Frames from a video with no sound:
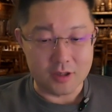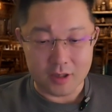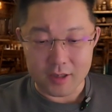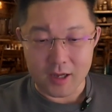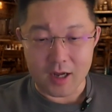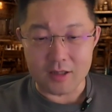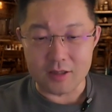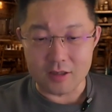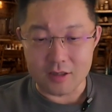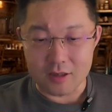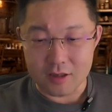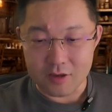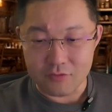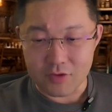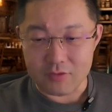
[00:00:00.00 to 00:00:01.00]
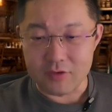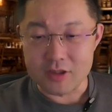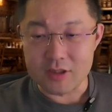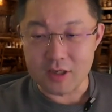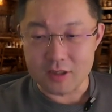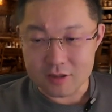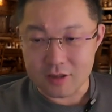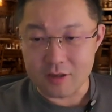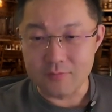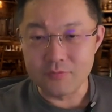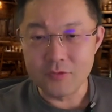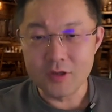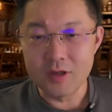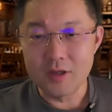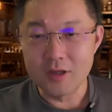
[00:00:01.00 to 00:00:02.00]
可以啊，你可以访问相册，
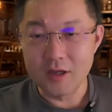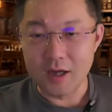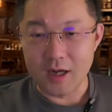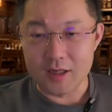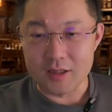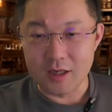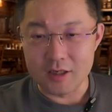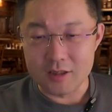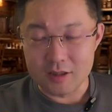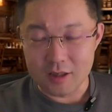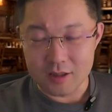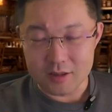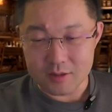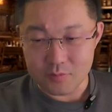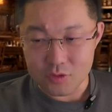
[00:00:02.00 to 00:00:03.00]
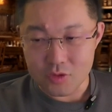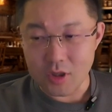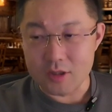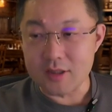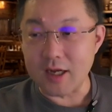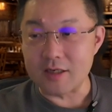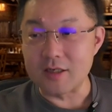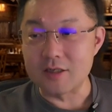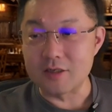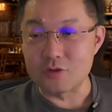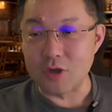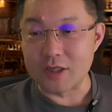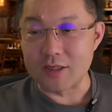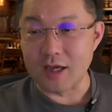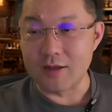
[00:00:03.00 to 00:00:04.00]
啊，但是呢，你必须要再申请
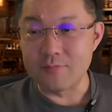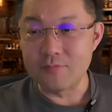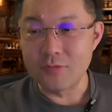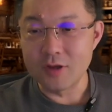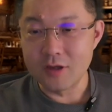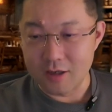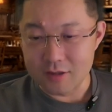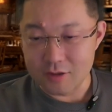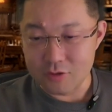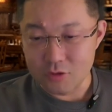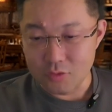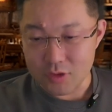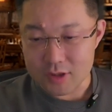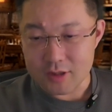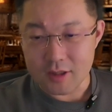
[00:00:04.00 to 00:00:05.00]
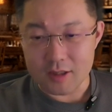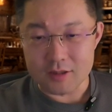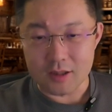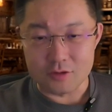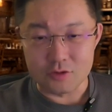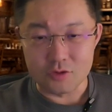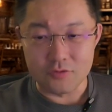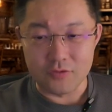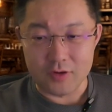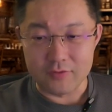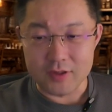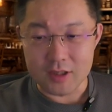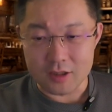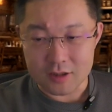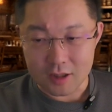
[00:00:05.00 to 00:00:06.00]
权限。你说我现在想去访
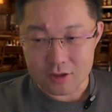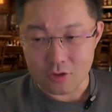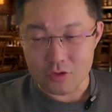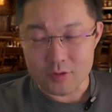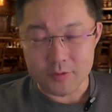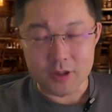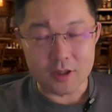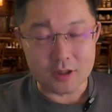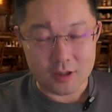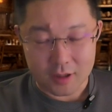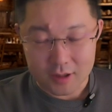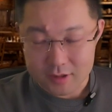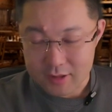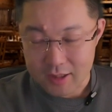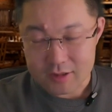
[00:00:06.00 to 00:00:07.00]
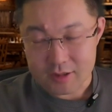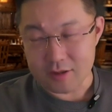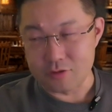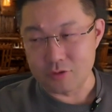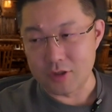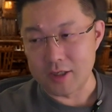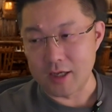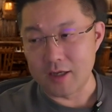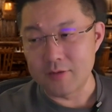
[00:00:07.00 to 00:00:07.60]
问一下摄像头，行不行？可以，再申请权限。